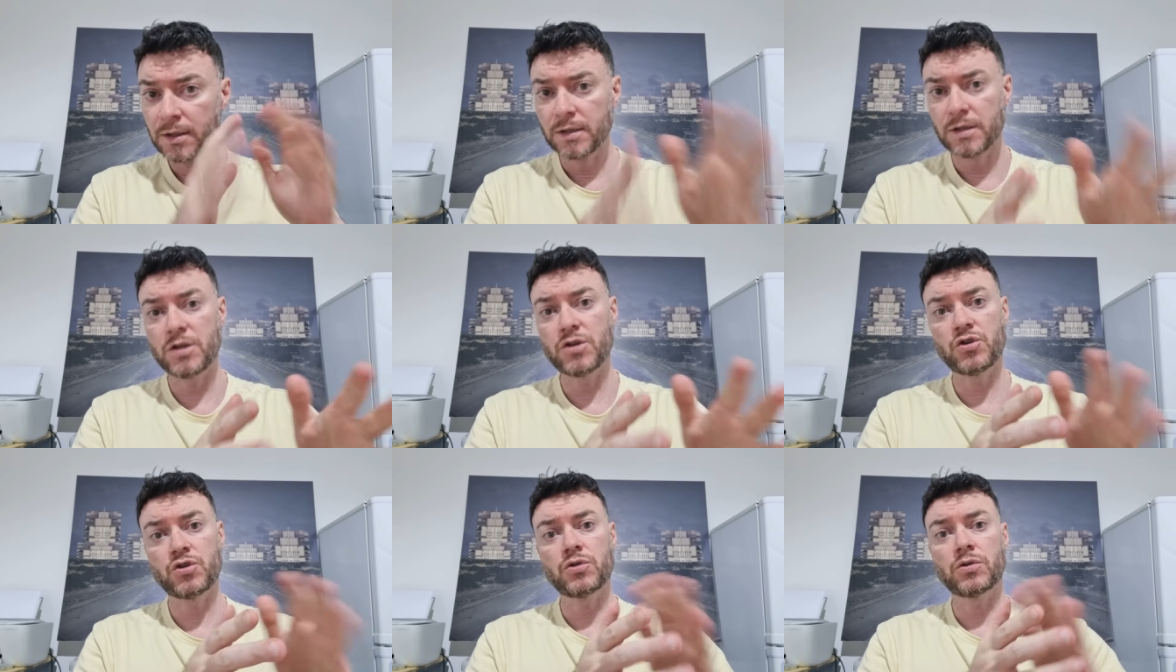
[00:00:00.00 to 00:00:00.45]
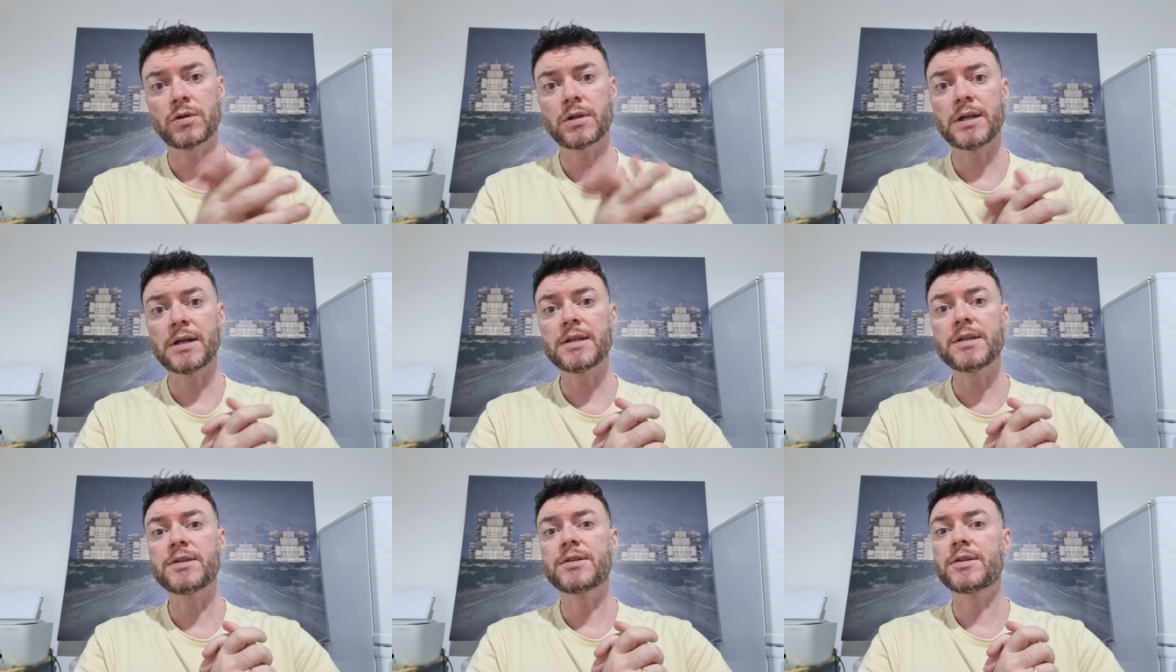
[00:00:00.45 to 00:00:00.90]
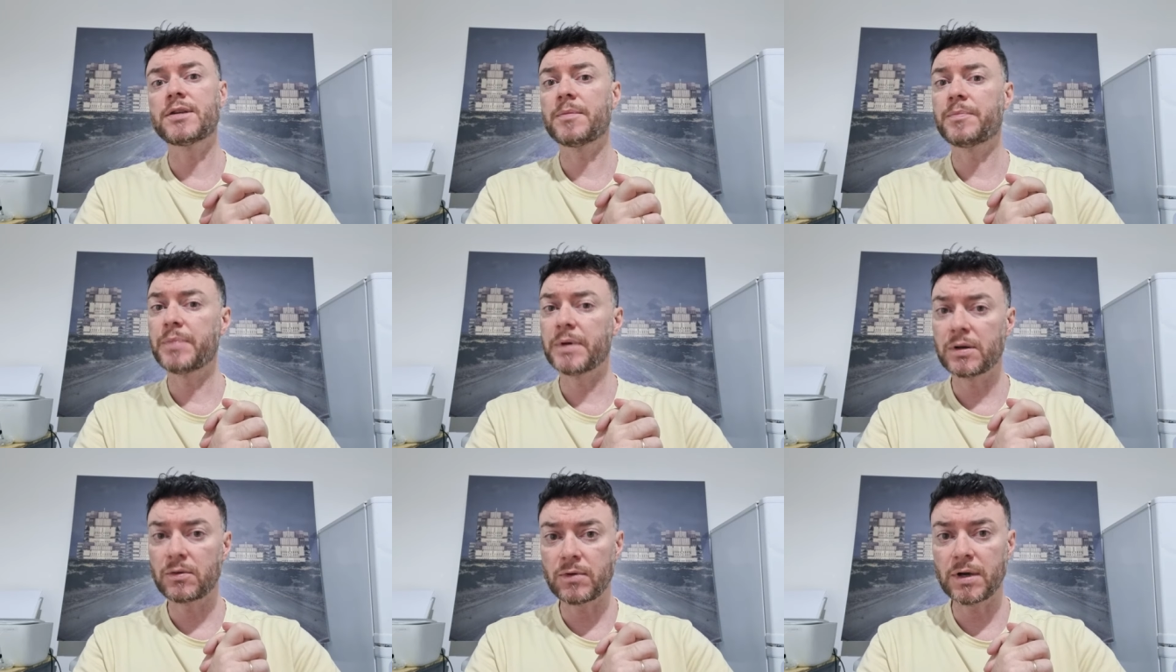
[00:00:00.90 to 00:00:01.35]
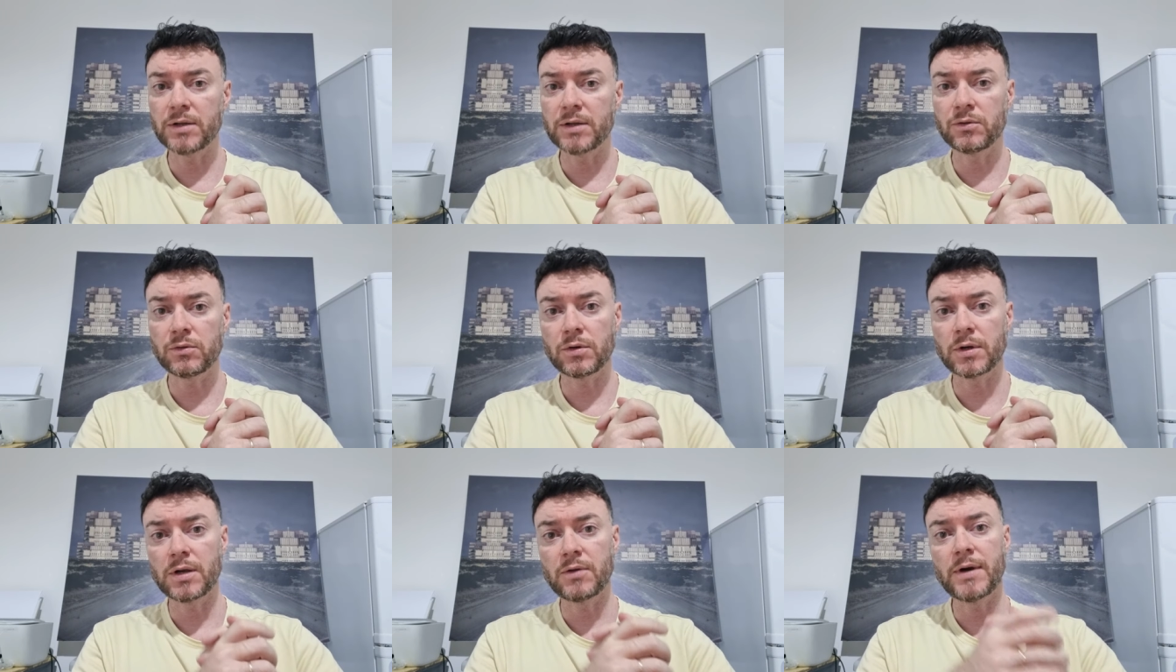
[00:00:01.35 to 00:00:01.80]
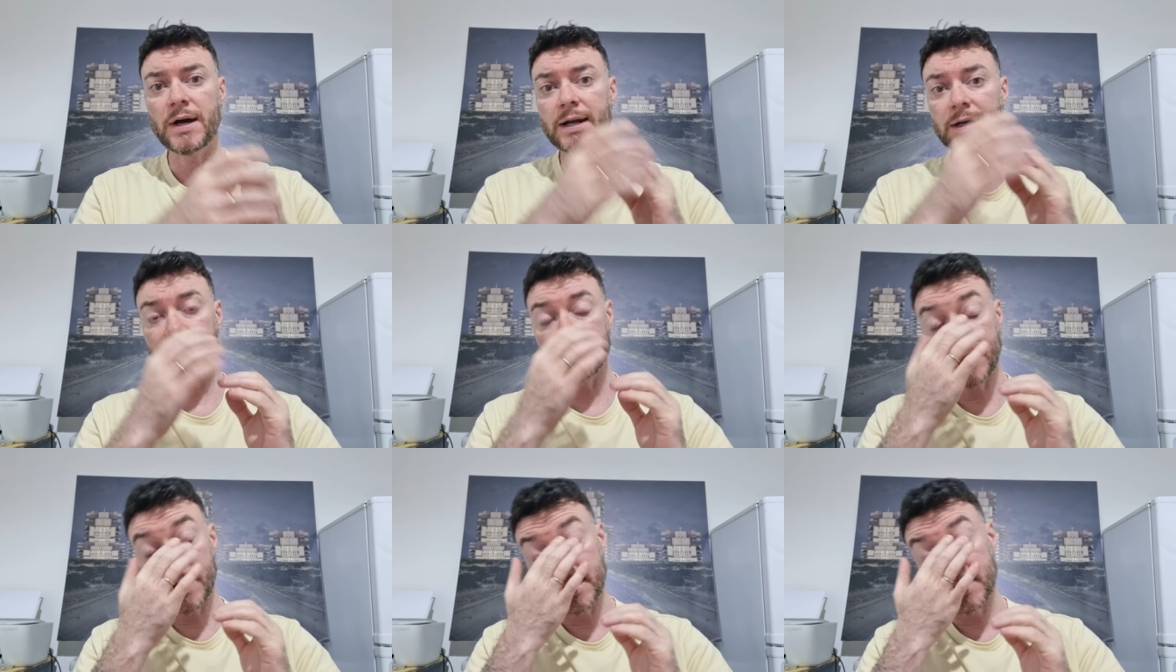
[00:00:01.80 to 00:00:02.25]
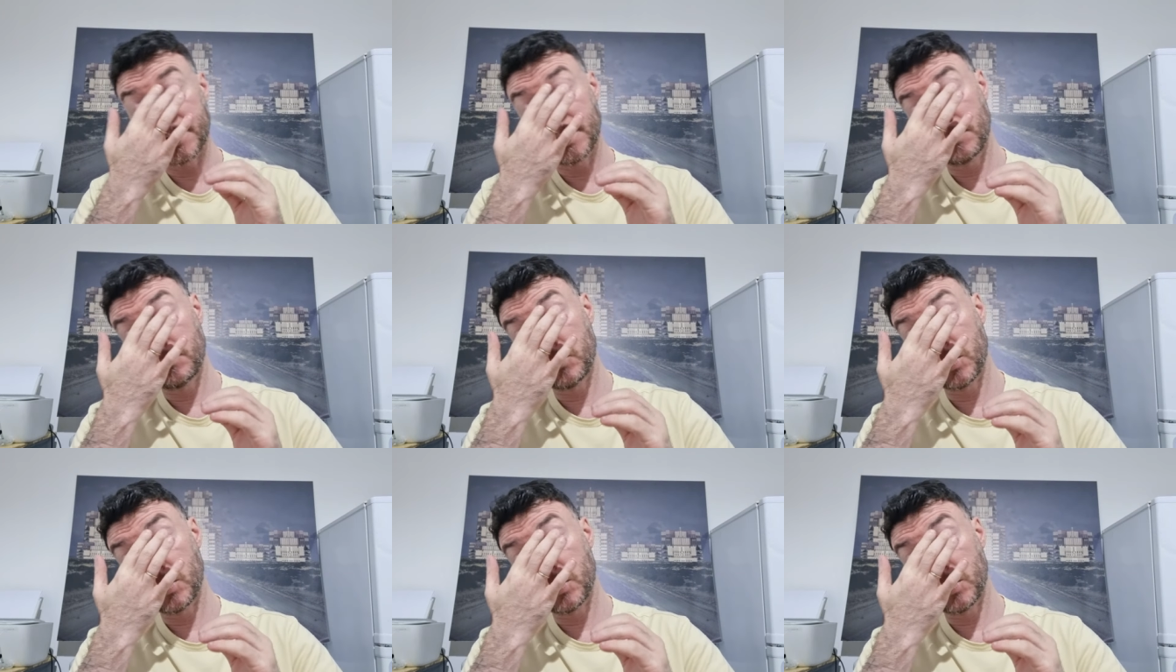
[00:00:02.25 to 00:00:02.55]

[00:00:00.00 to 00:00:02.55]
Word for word: i giornalisti e per quanto riguarda anche il